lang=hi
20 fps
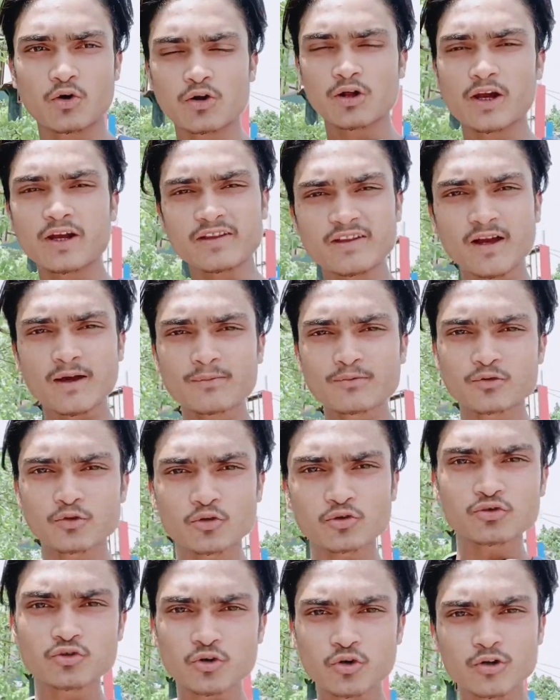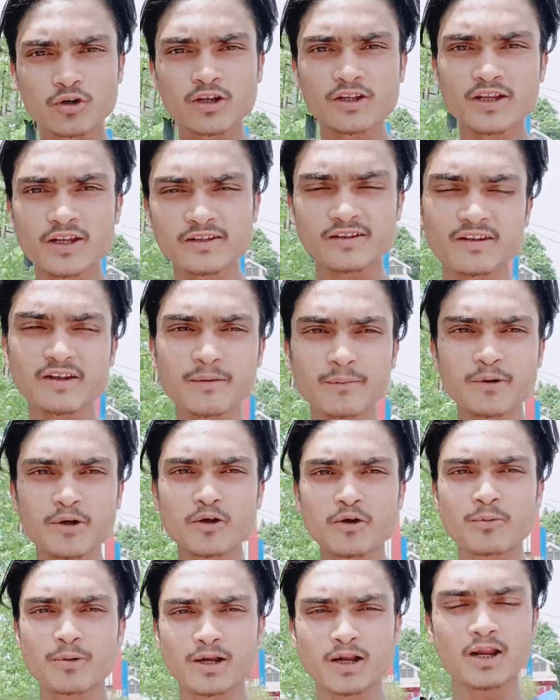और गाइज आप सोचते हो ना जैसे कि
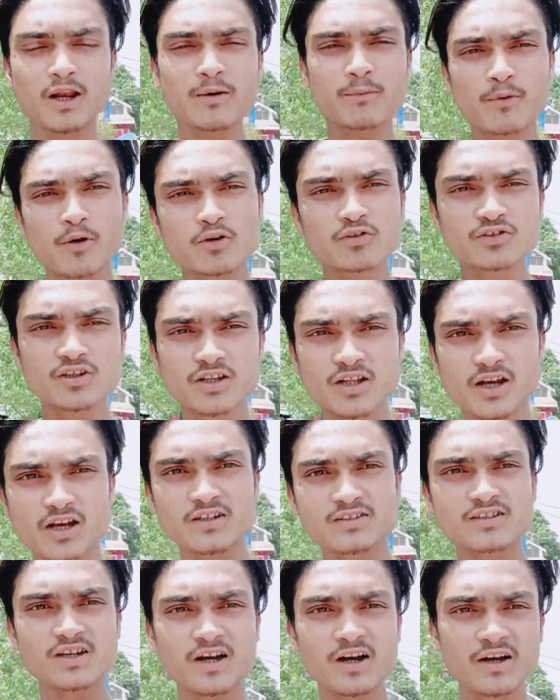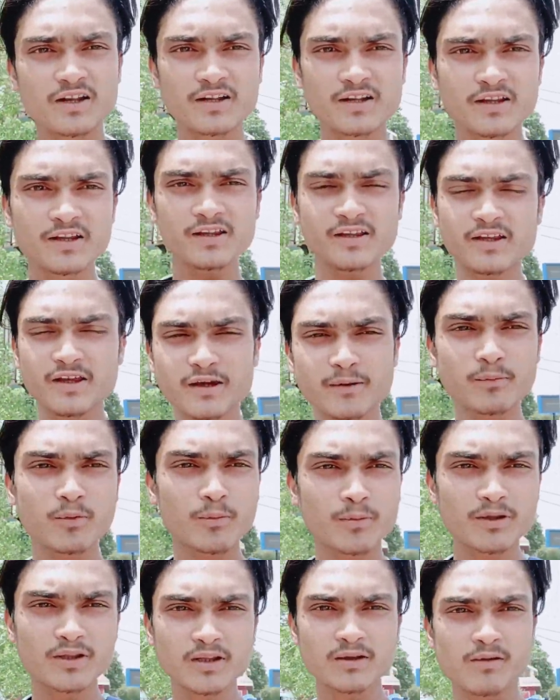वीडियो बनाना बहुत ज़्यादा आसान है ये
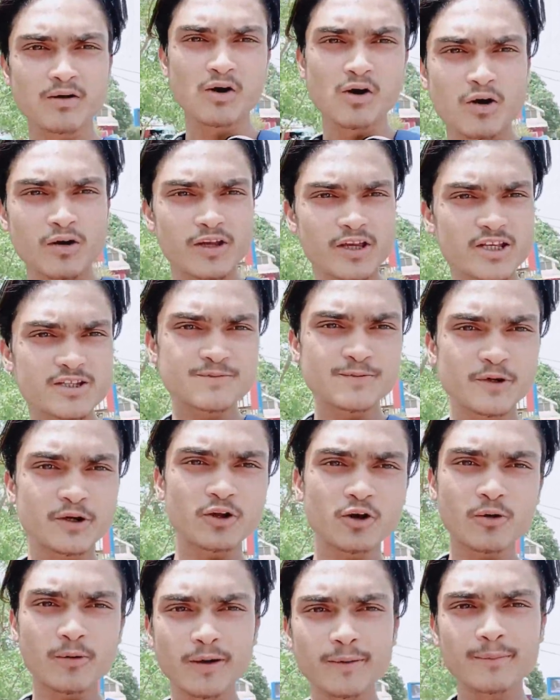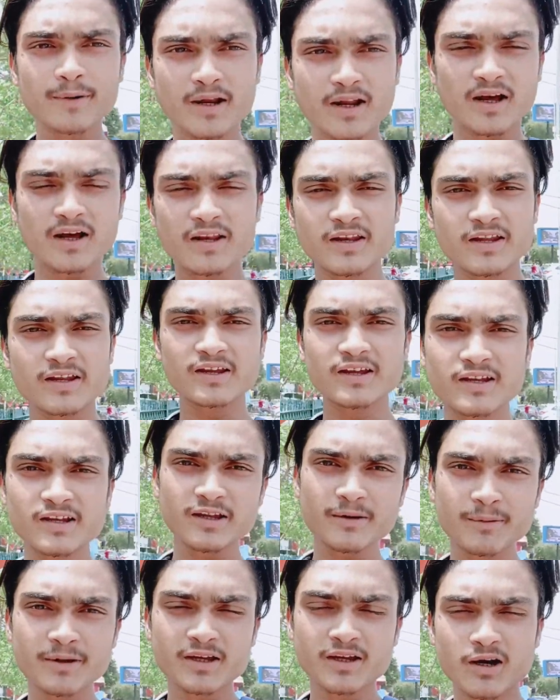वो मतलब इस वीडियो को भाई बनाने के
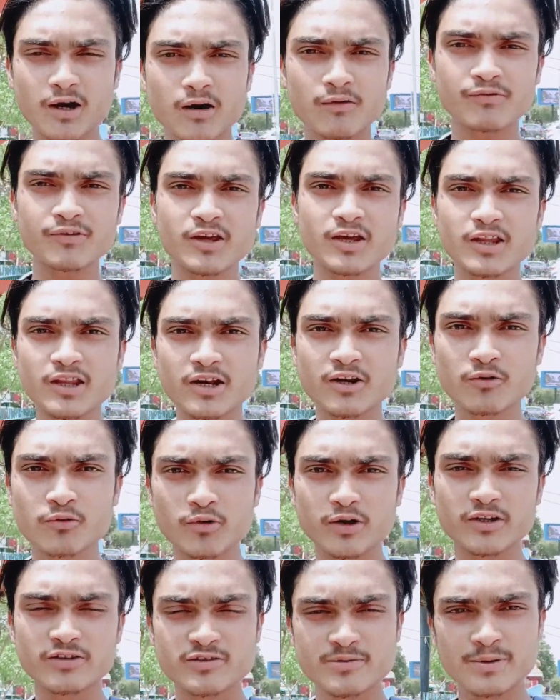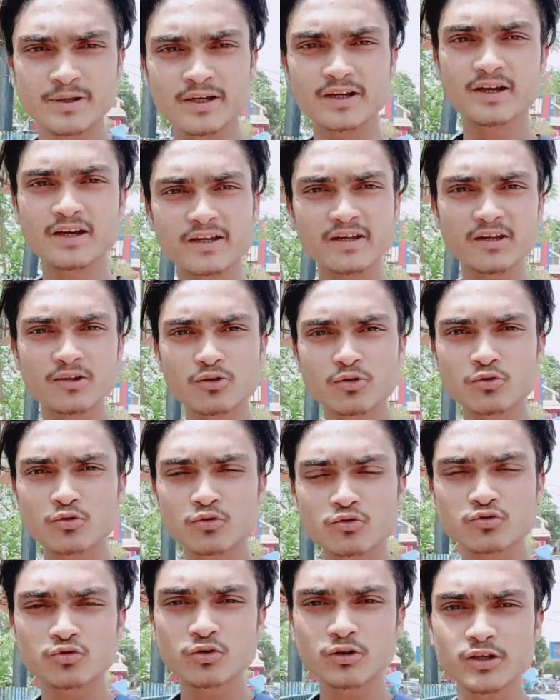लिए भाई काफ़ी ज़्यादा रिक्वेस्ट मैंने करी है तो
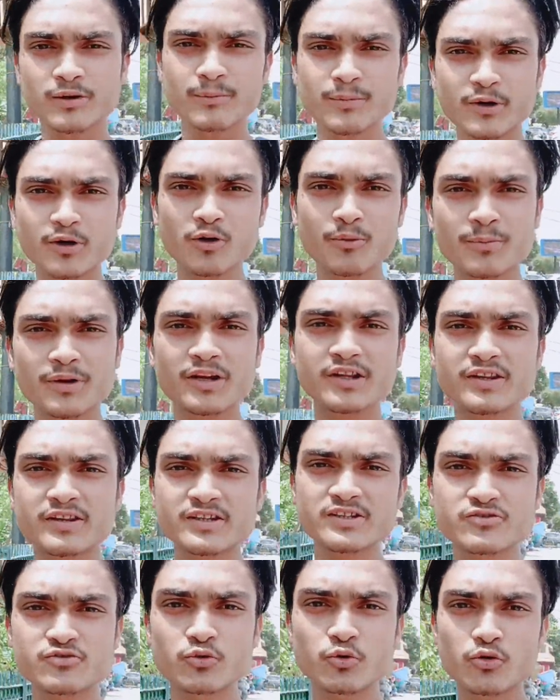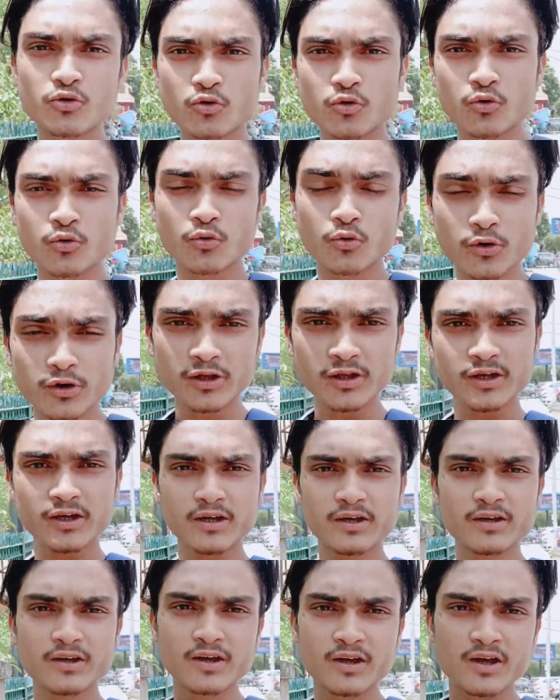दोस्तों ये वीडियो मेरी इतनी शूट हुई
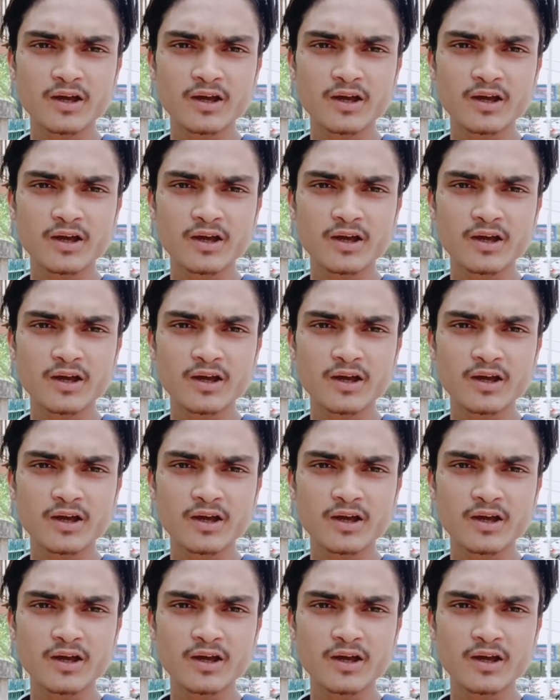है